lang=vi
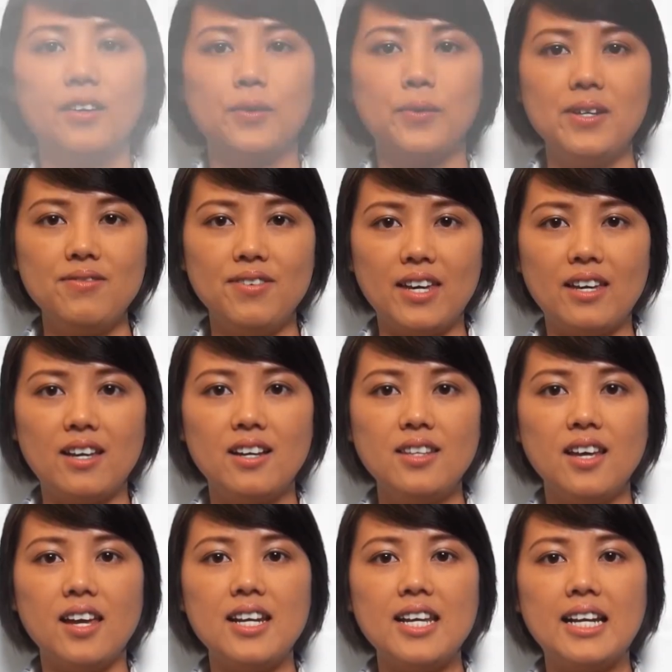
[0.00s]
Quý vị có
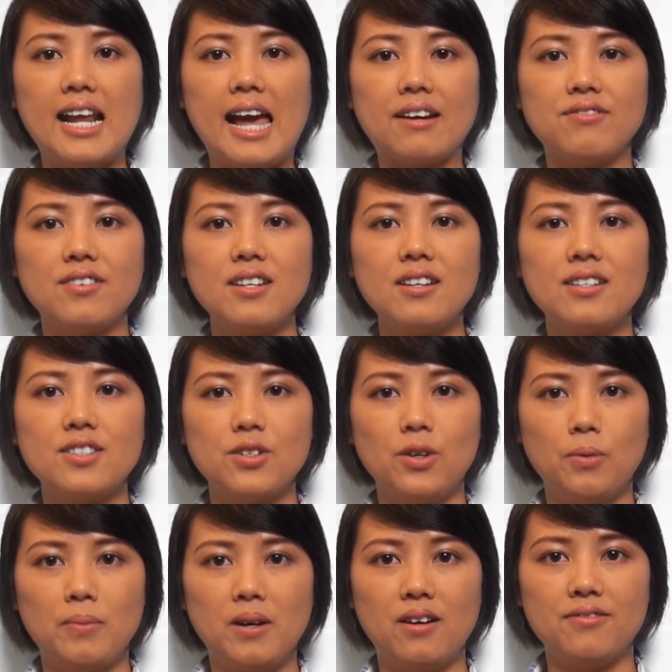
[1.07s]
thể liên lạc với
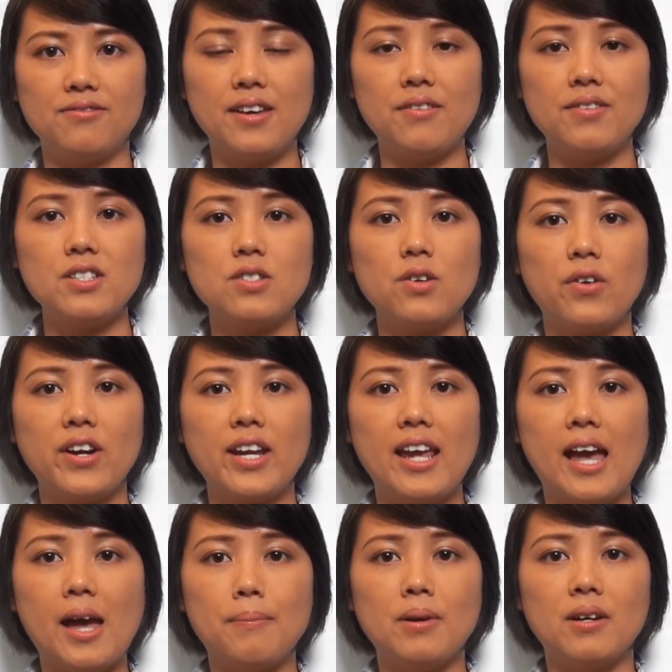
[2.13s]
Consumer Affairs
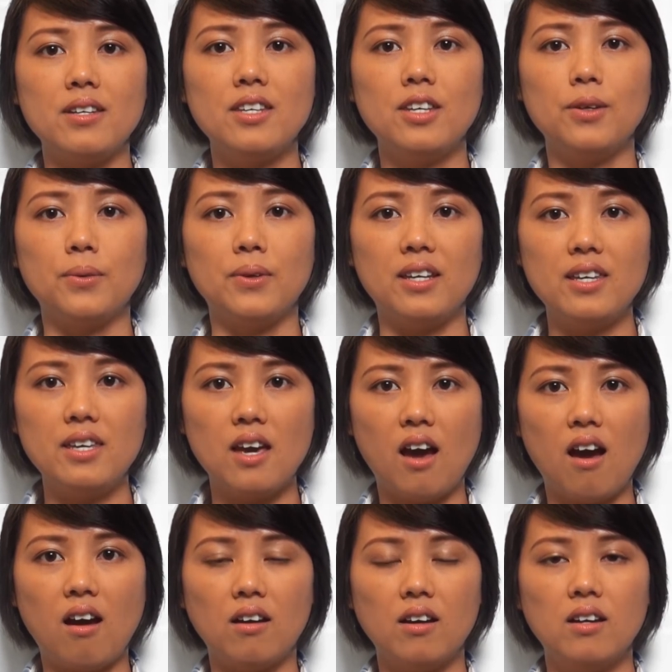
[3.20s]
Victoria bởi nhiều lý
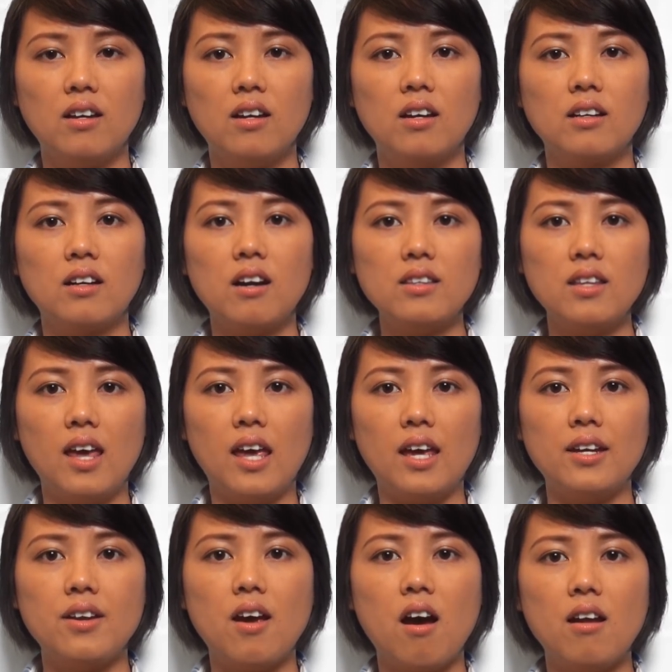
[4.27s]
do. Có
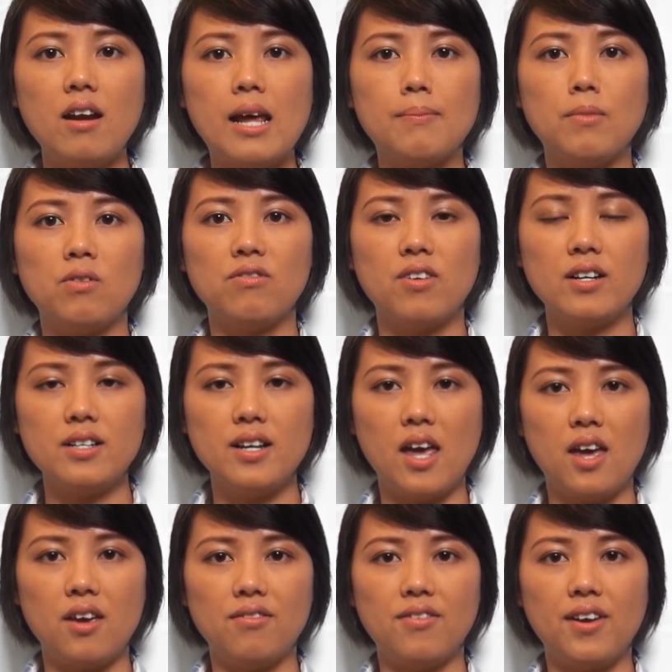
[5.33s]
thể đó là một vấn
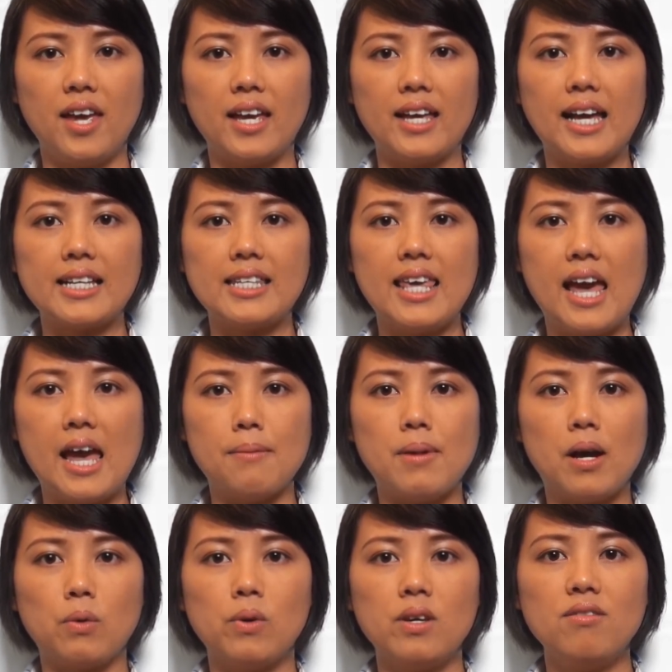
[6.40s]
đề về căn nhà mà
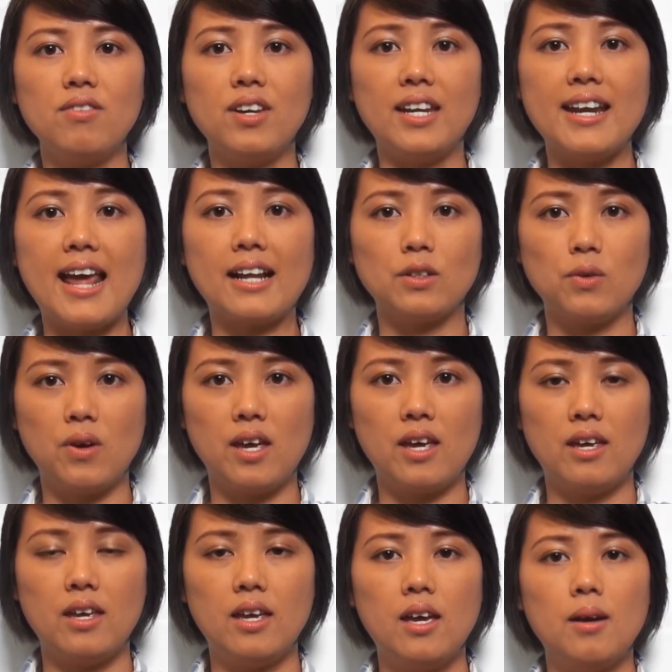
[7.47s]
quý vị đang thuê,
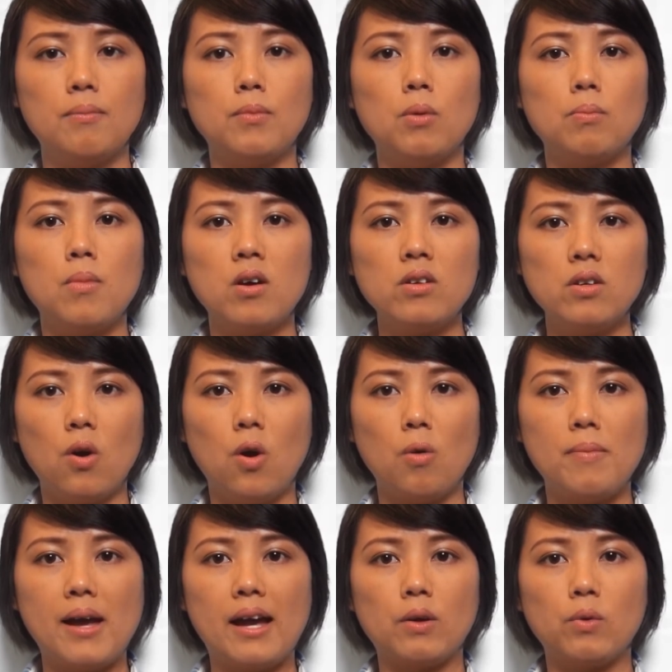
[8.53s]
một món đồ
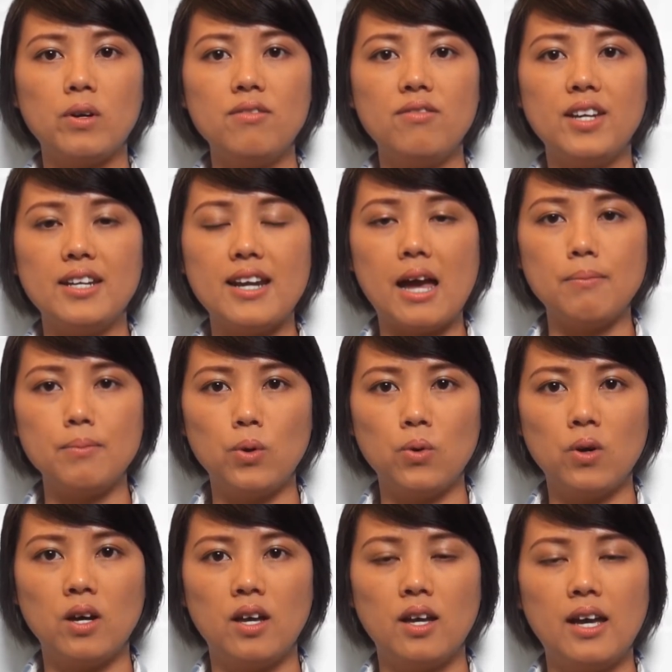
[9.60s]
mà quý vị đã
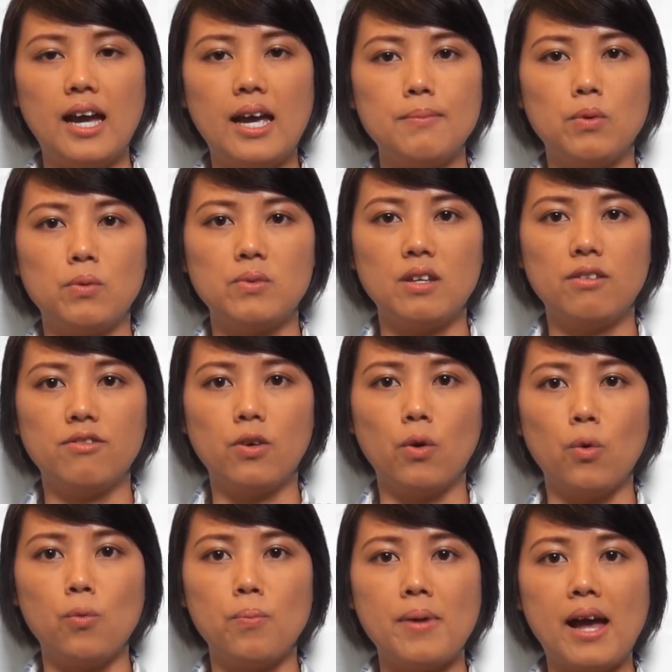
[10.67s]
mua hay một dịch
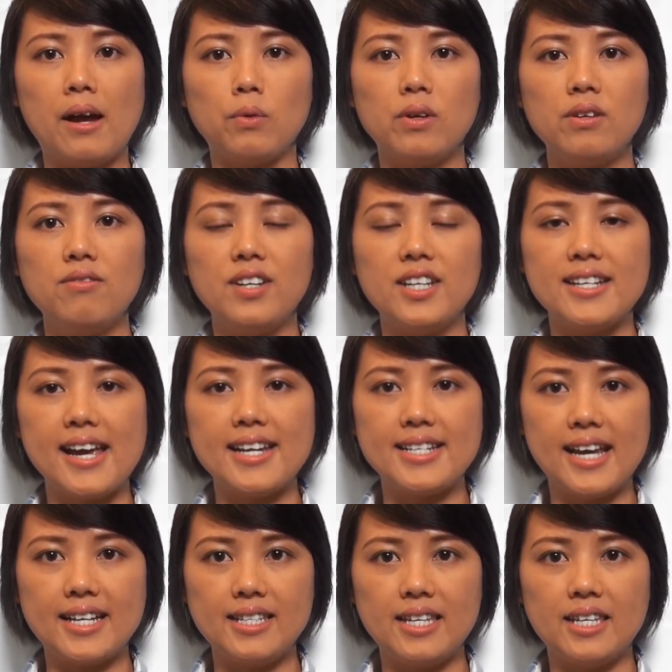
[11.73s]
vụ mà quý vị đã
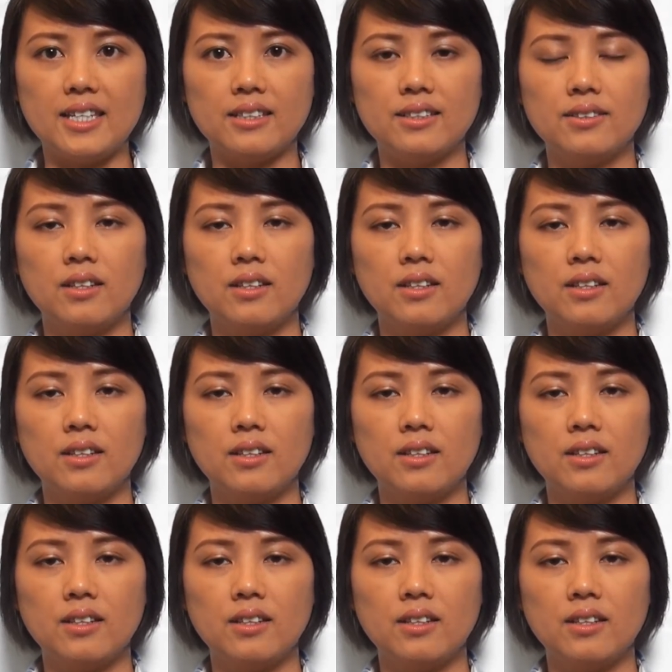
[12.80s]
trả tiền.